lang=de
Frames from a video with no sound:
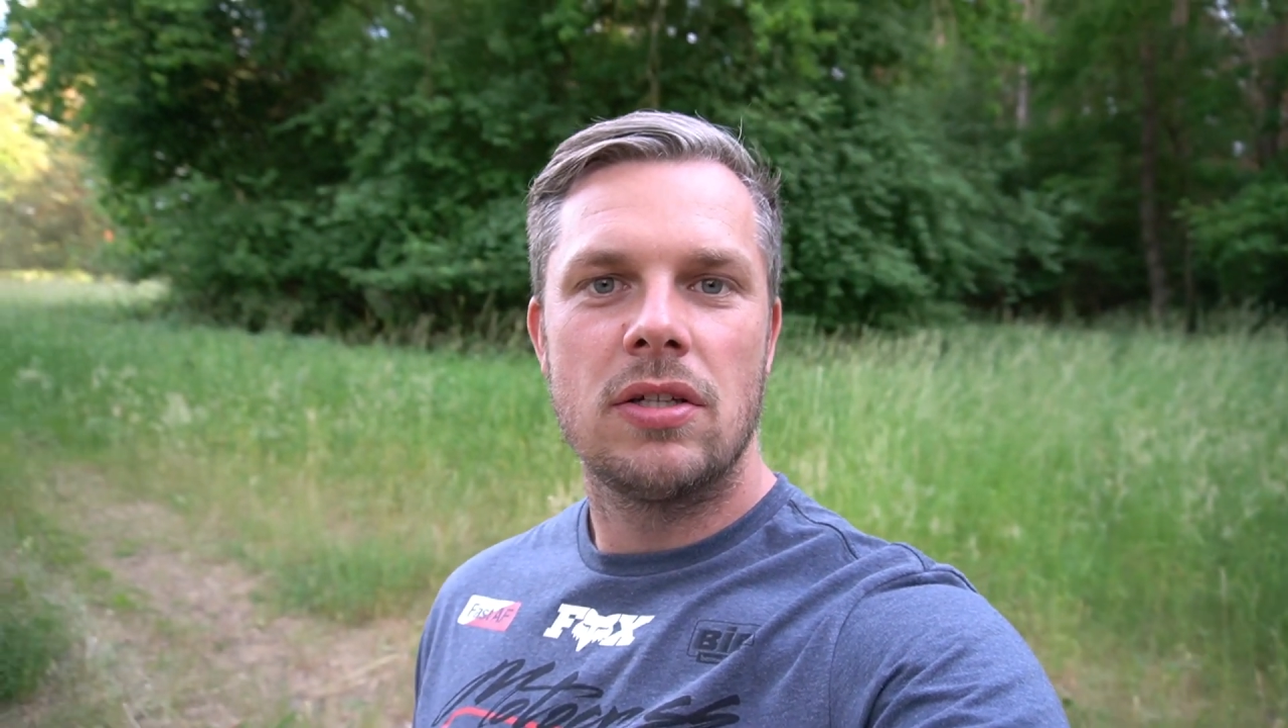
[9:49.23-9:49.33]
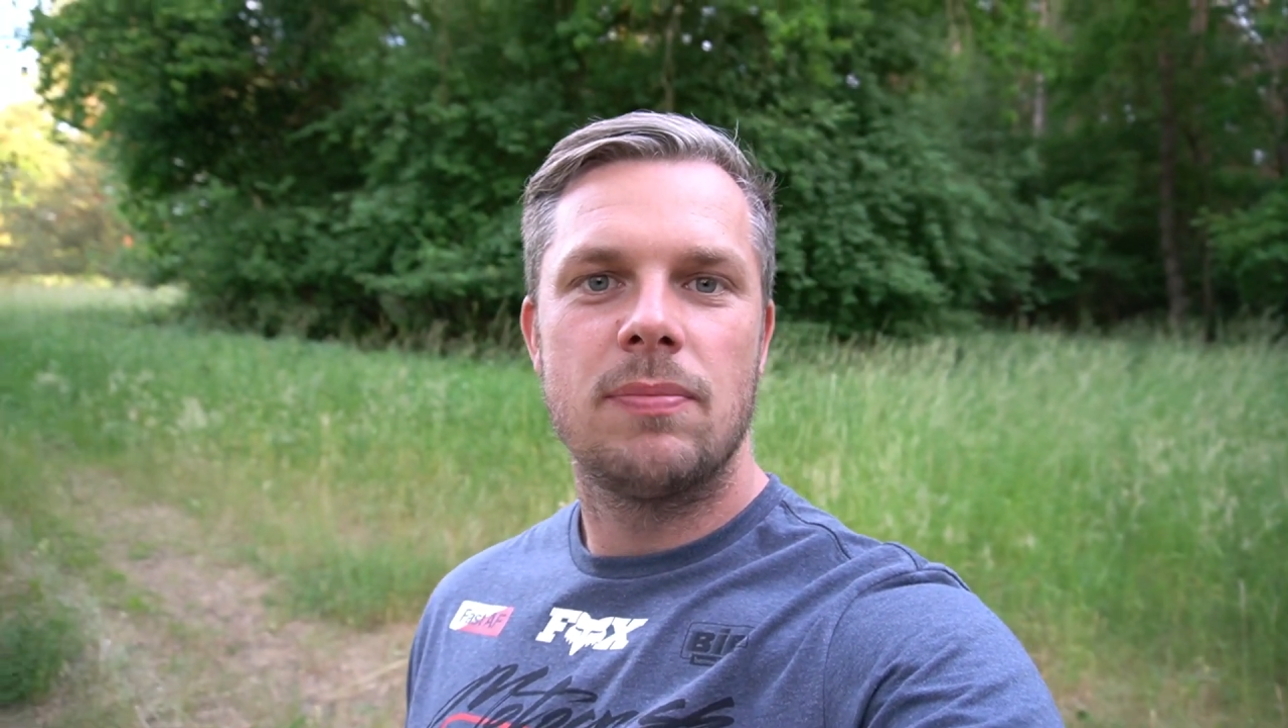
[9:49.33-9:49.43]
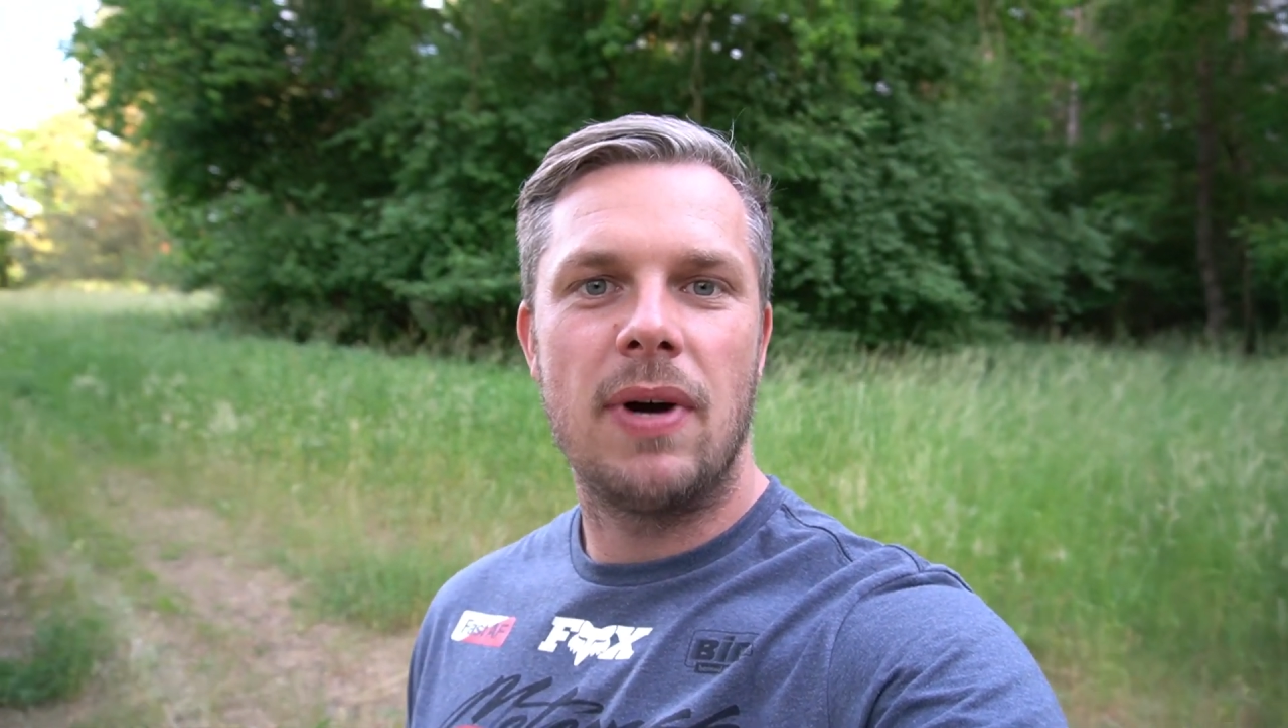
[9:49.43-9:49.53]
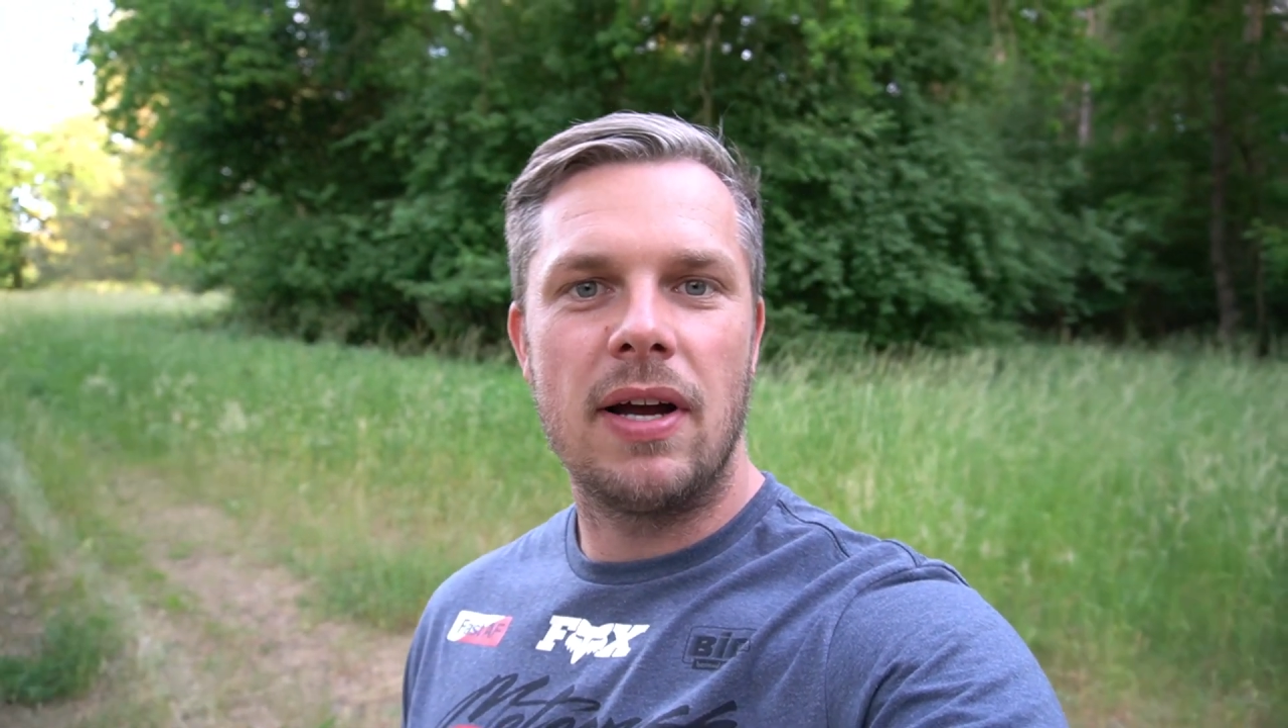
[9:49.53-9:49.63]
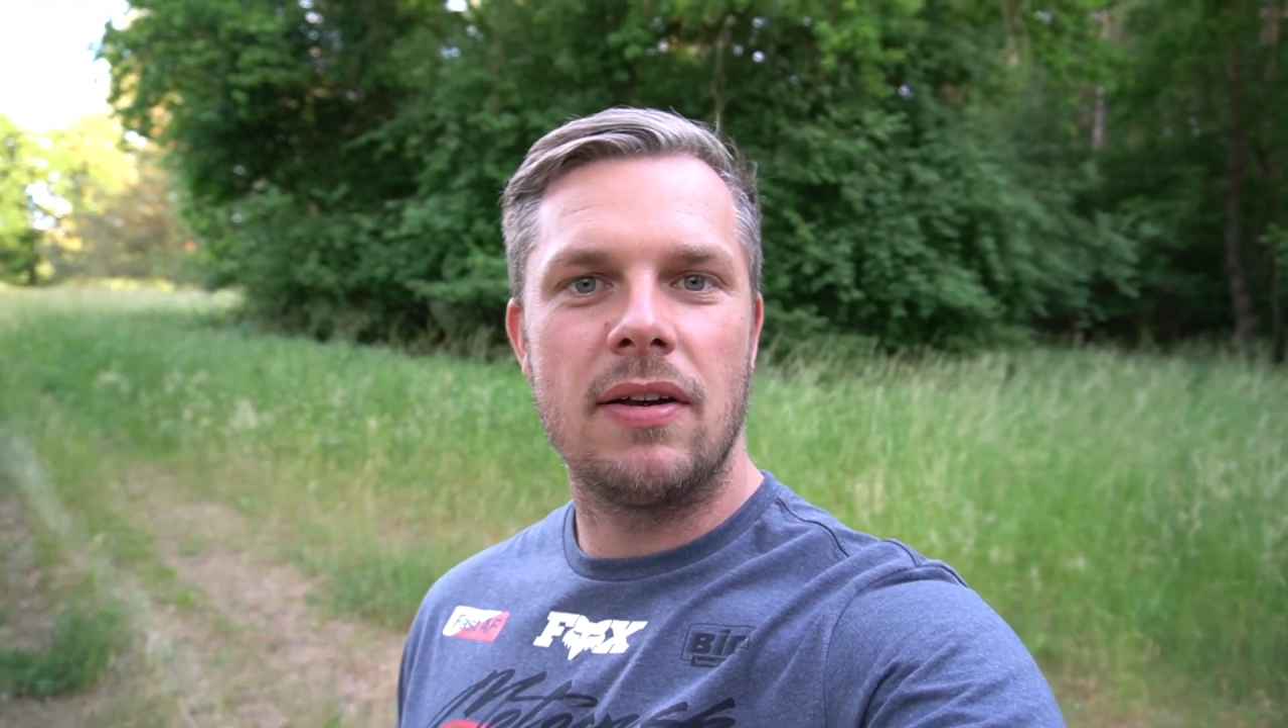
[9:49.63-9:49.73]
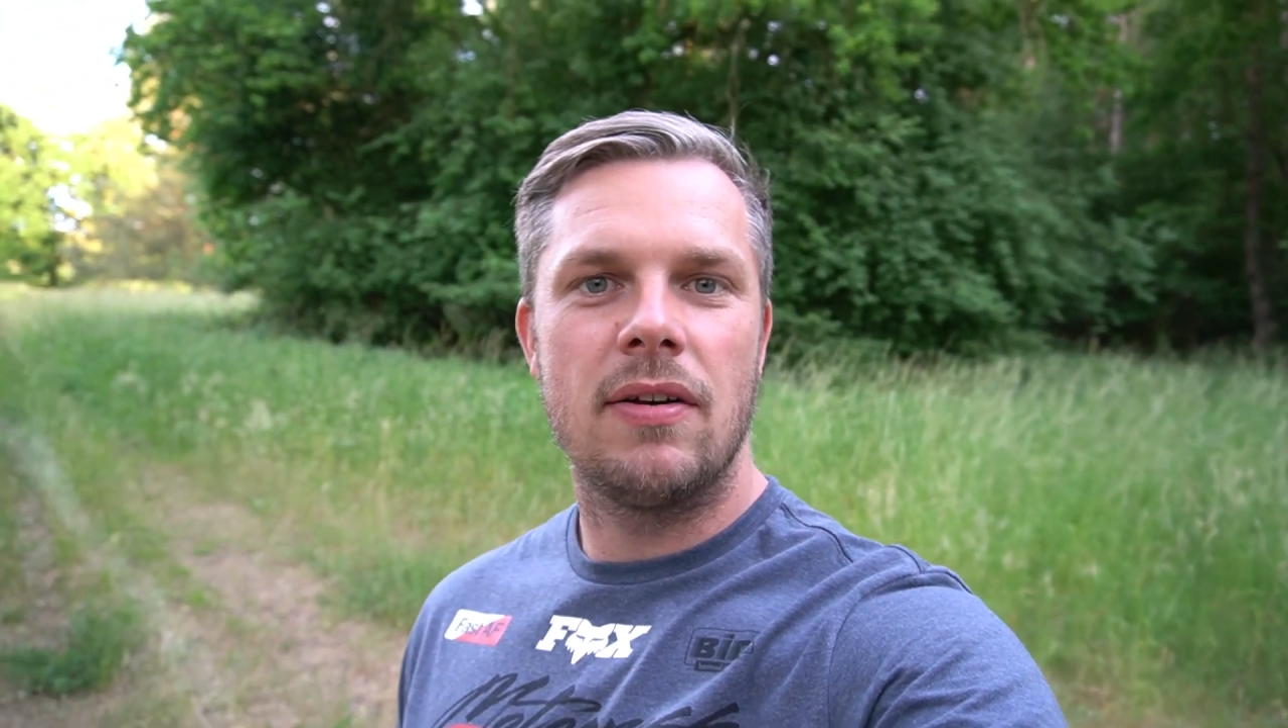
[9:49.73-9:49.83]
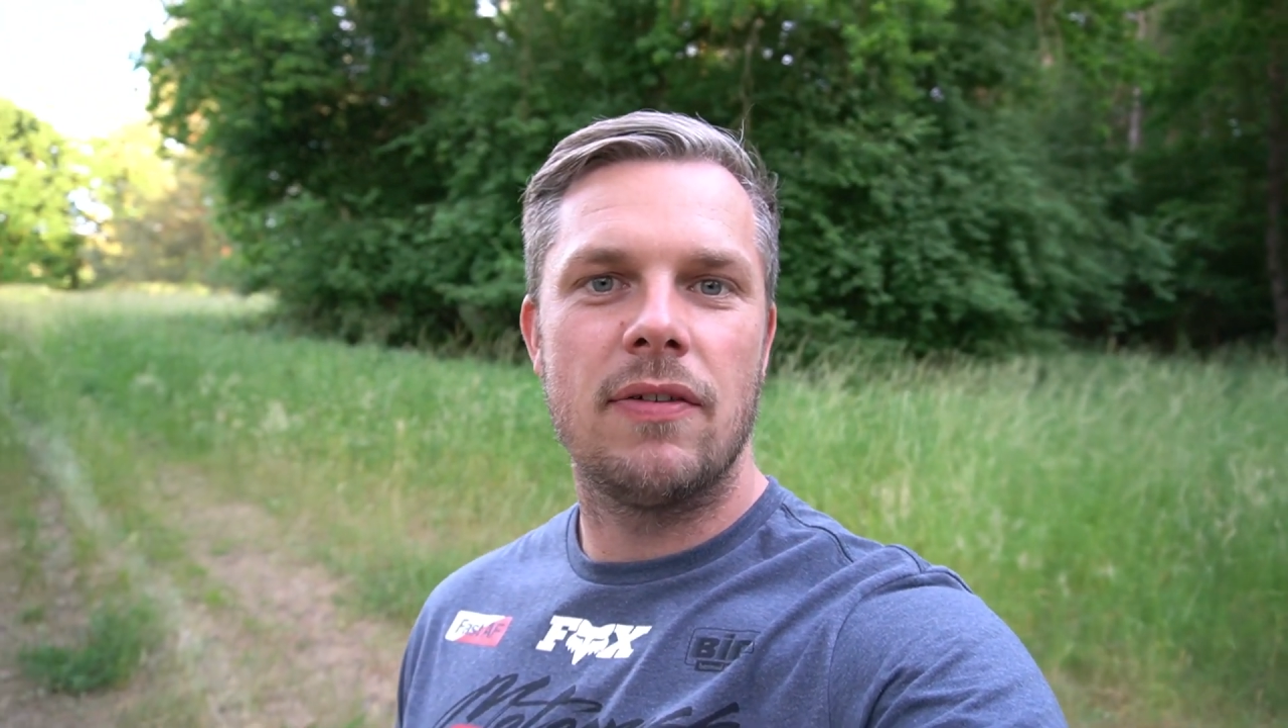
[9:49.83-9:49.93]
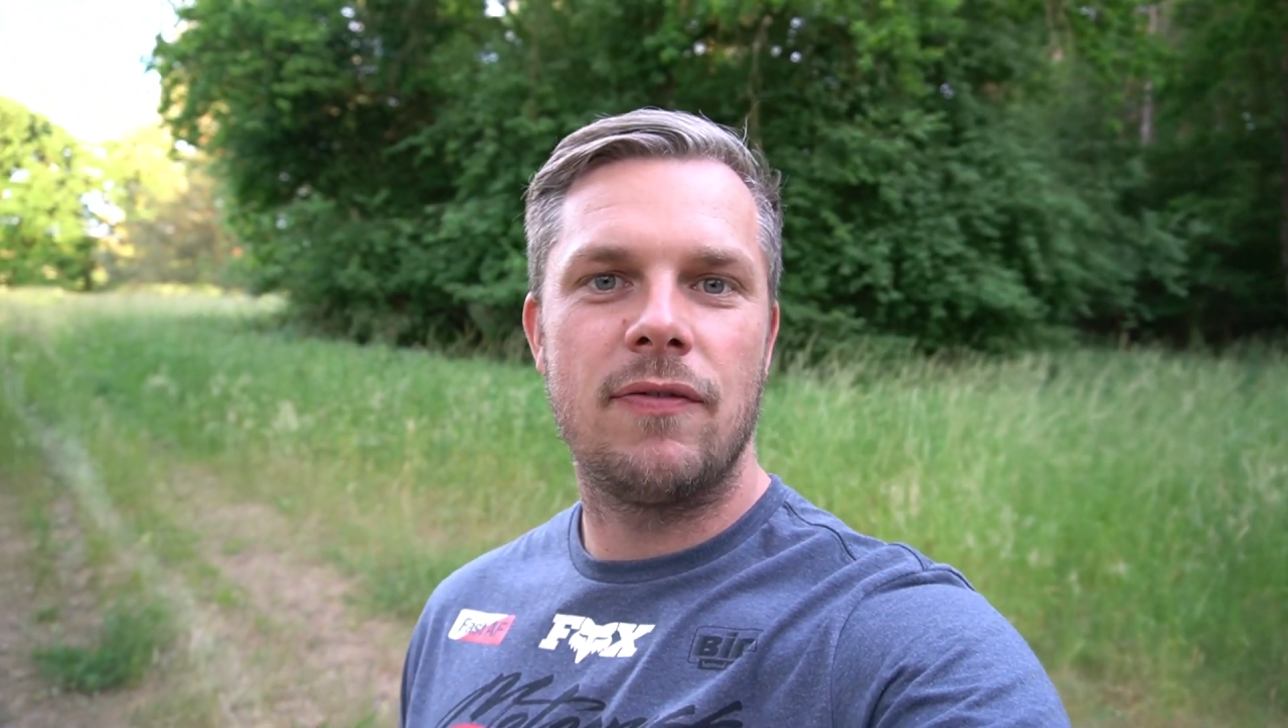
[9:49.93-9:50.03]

Mein